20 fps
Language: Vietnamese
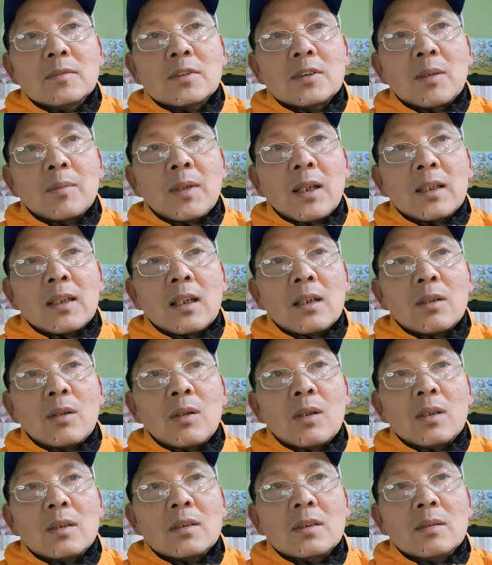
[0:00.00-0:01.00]
trong hai tháng
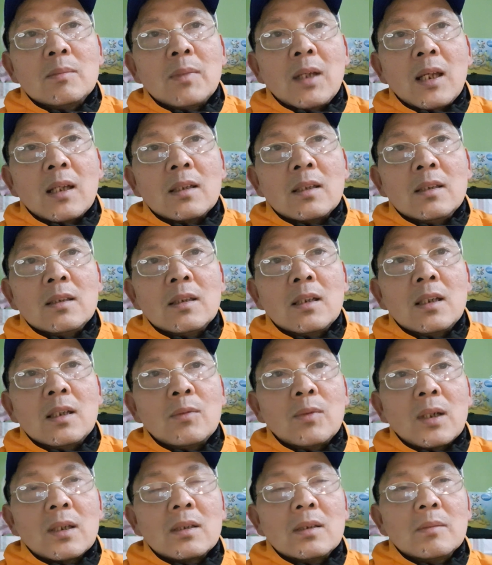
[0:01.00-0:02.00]
đó người mẹ nghỉ ngơi
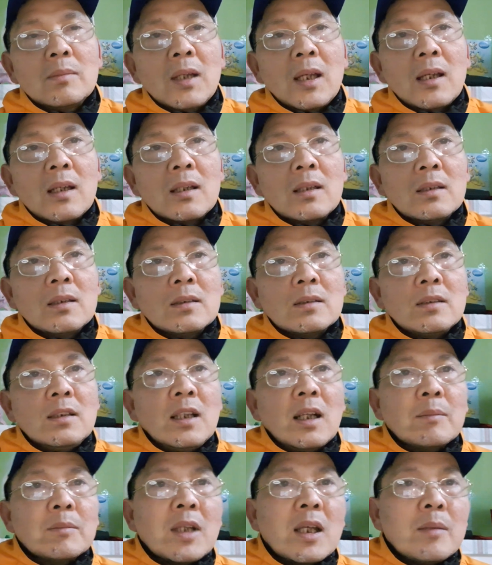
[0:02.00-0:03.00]
hoặc người mẹ đi
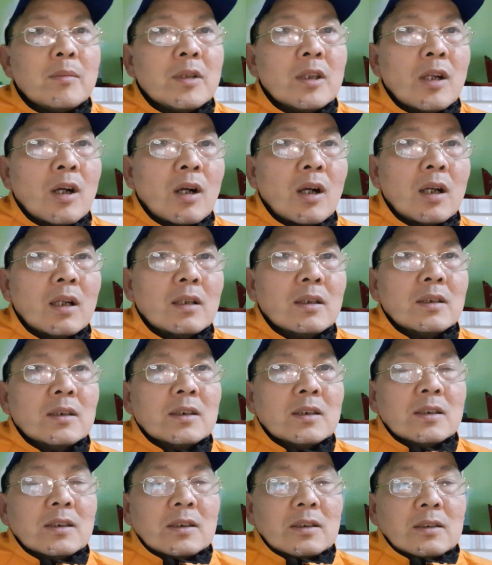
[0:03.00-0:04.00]
làm thêm gì đó
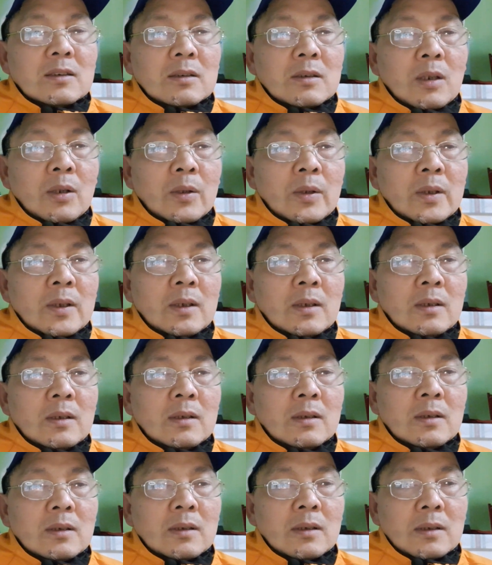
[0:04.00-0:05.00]
rồi
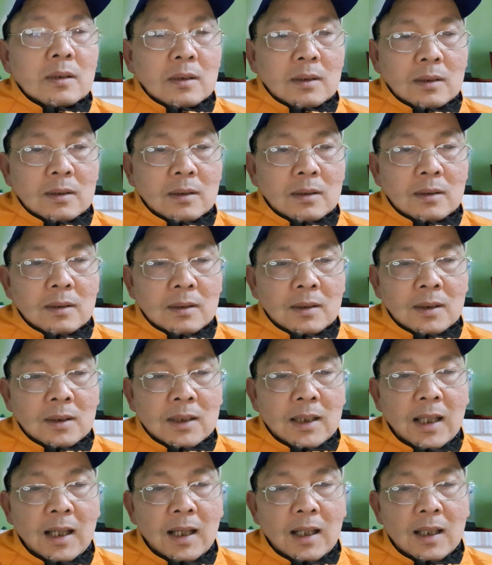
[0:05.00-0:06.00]
người
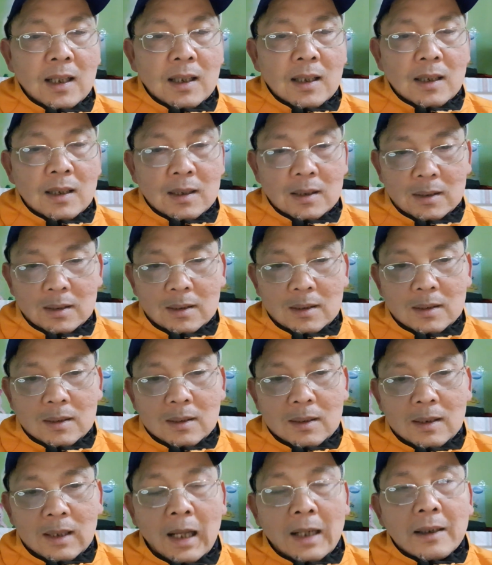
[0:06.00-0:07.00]
cha
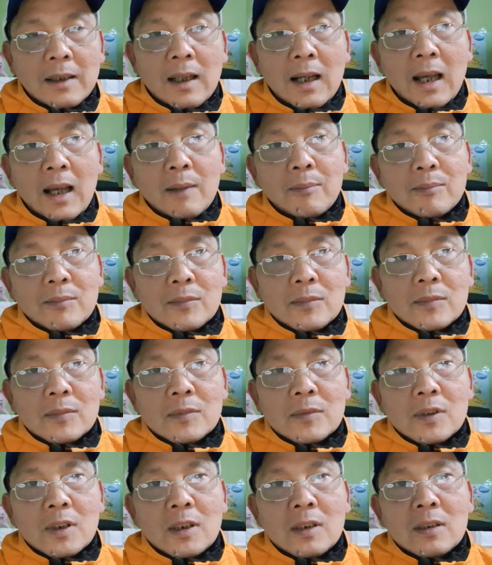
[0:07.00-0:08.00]
lại đi làm
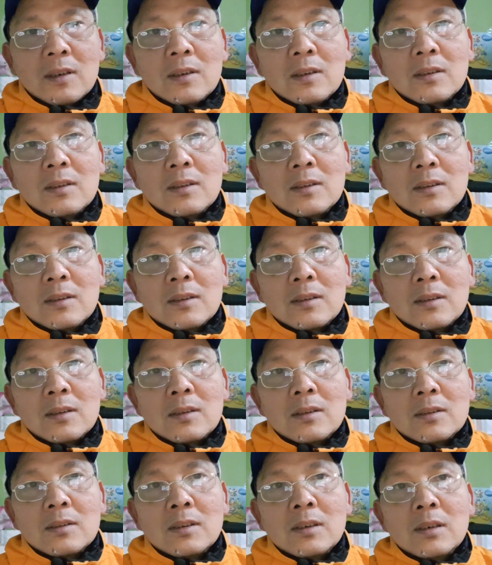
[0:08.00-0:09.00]

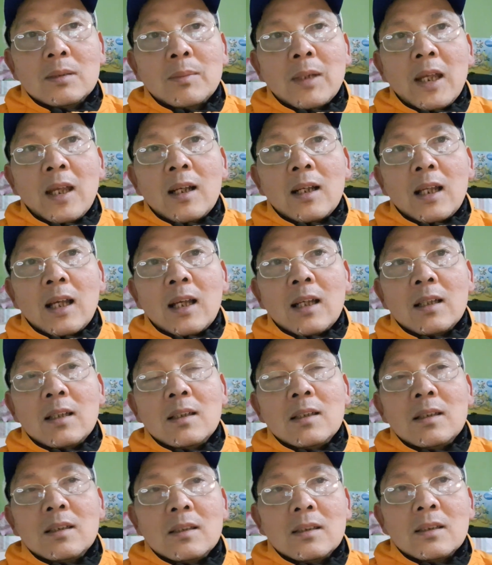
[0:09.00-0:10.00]
người mẹ
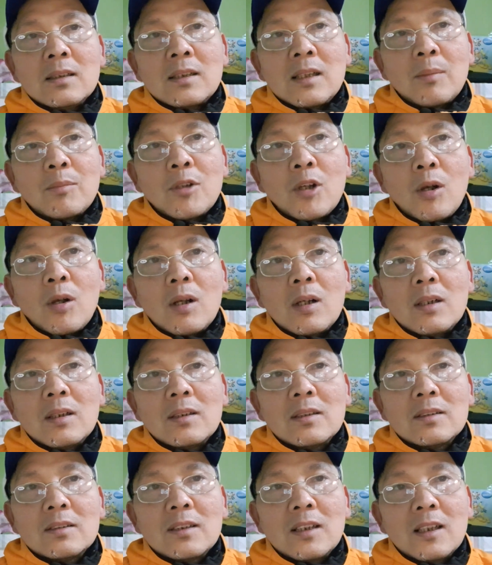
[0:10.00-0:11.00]
lại chăm con
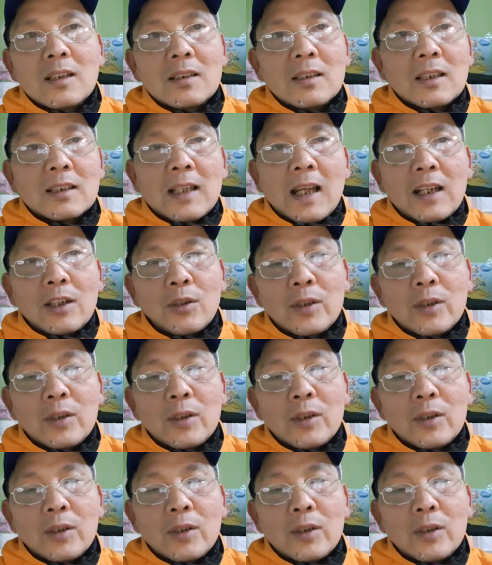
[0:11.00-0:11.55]
đó là thay